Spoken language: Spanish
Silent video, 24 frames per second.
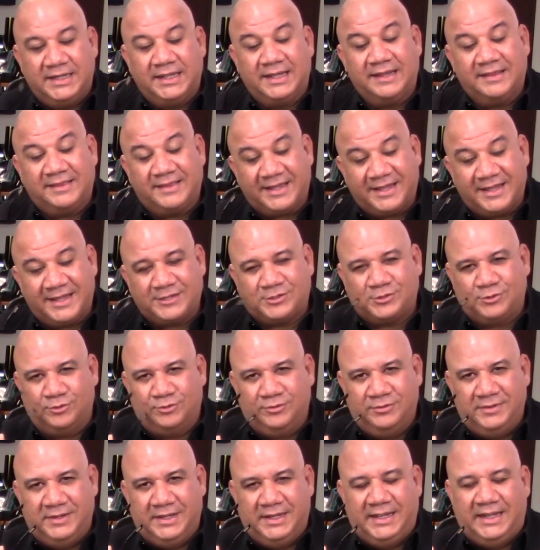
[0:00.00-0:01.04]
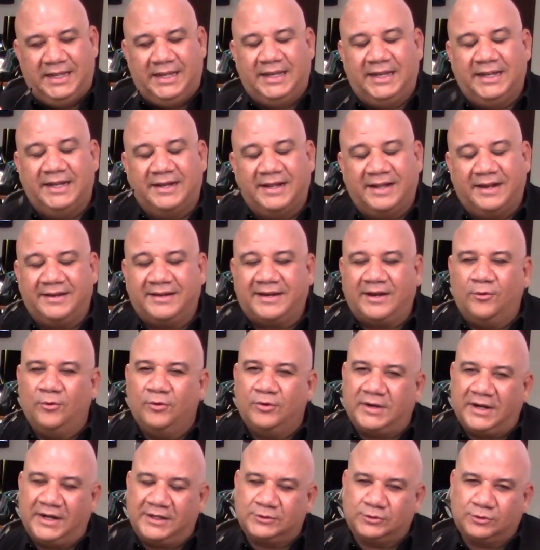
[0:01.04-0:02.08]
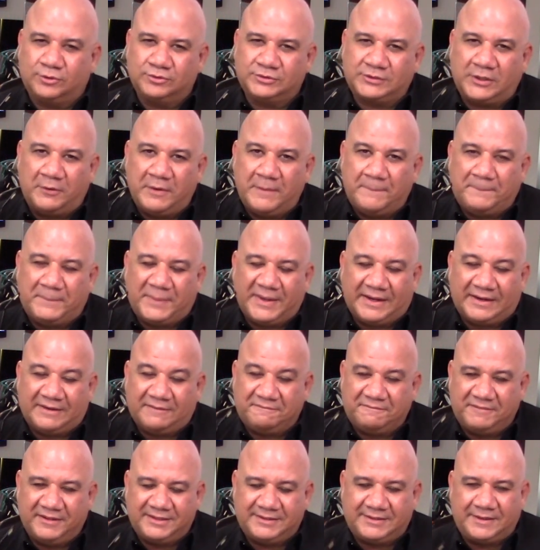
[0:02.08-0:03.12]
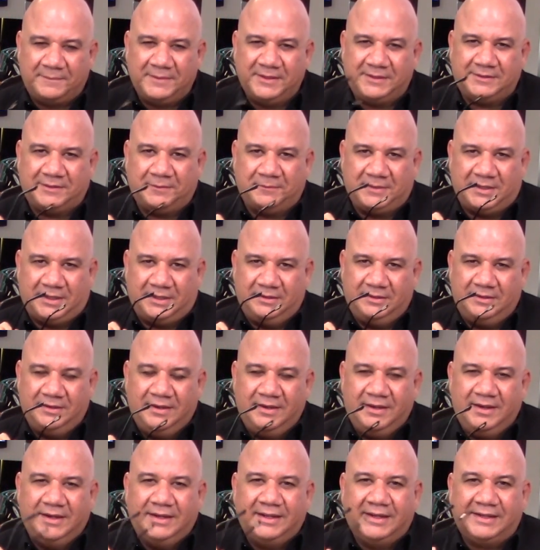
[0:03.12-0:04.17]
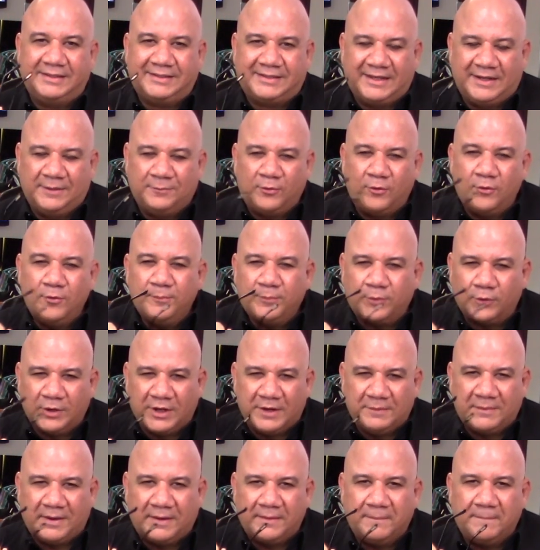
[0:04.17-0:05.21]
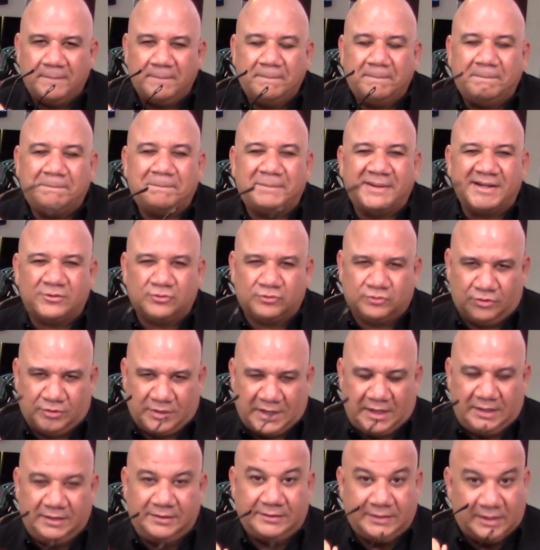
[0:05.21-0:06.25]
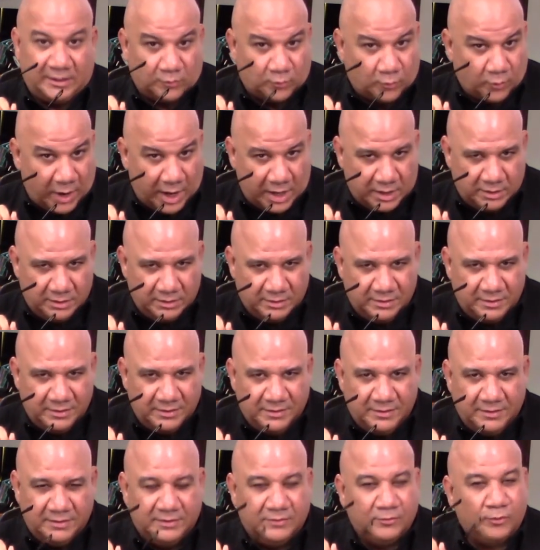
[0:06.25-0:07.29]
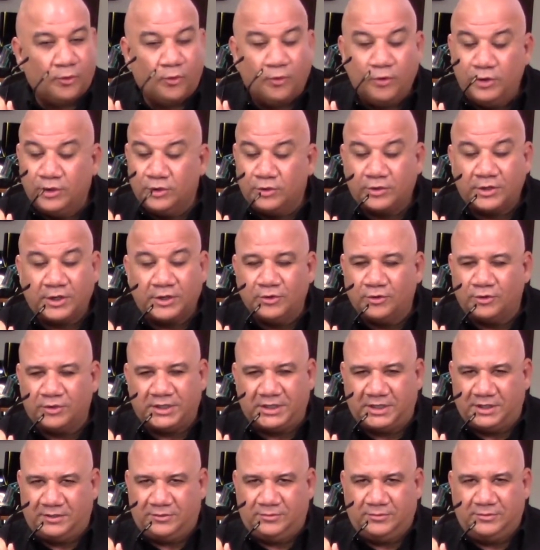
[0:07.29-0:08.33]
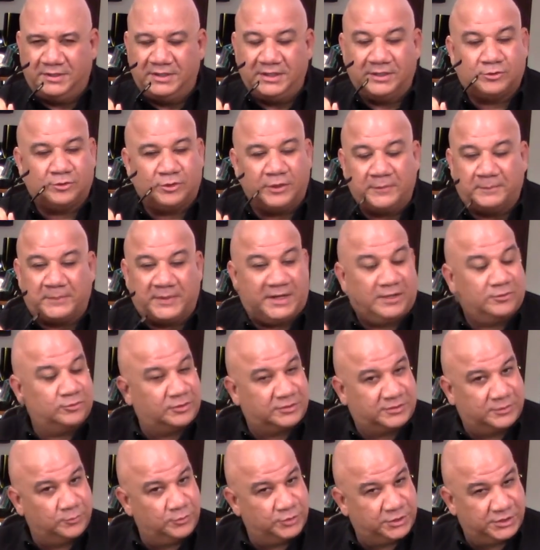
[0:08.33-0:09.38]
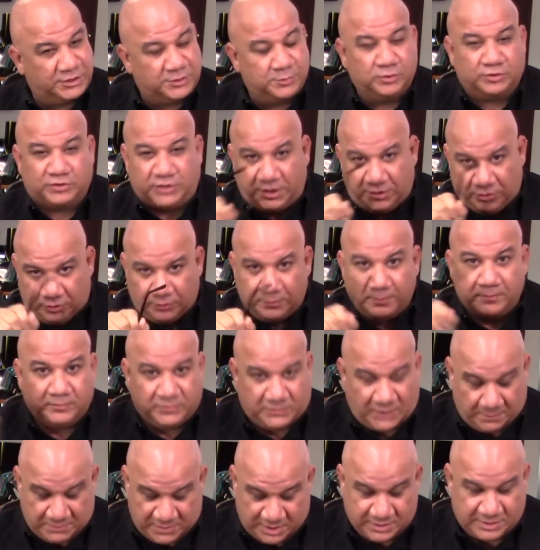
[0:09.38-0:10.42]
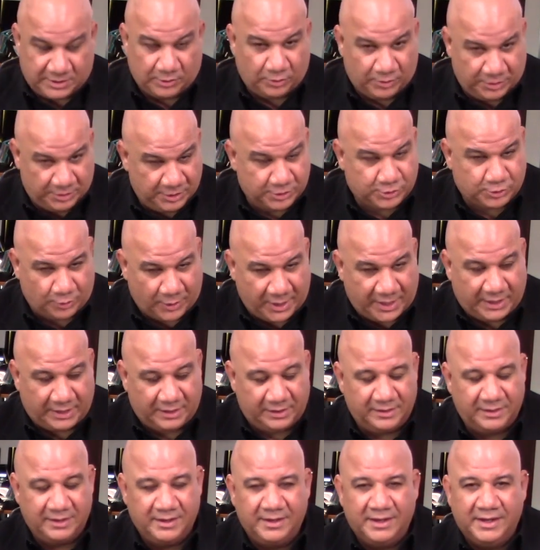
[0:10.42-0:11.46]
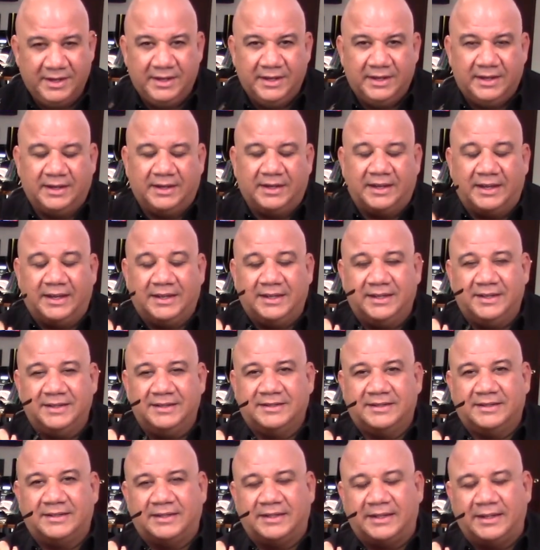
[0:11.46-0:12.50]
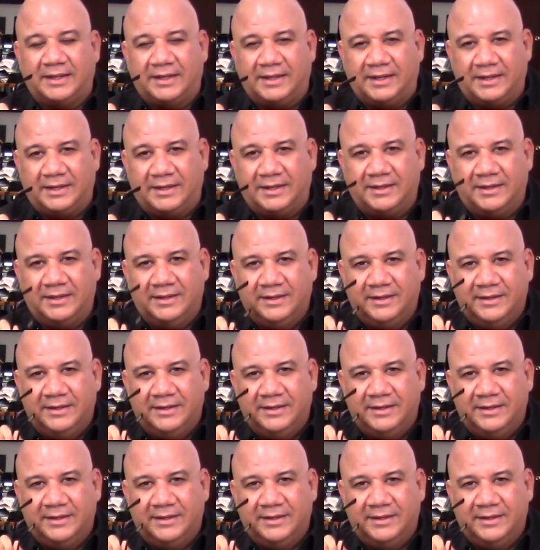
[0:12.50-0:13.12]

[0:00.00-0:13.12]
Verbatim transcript: Y de hecho, el general Raúl Castro sabe perfectamente bien que tenemos un problema personal, del cual lo único que yo quiero, y estoy esperando hace muchísimos años, también se lo he dicho a él, es que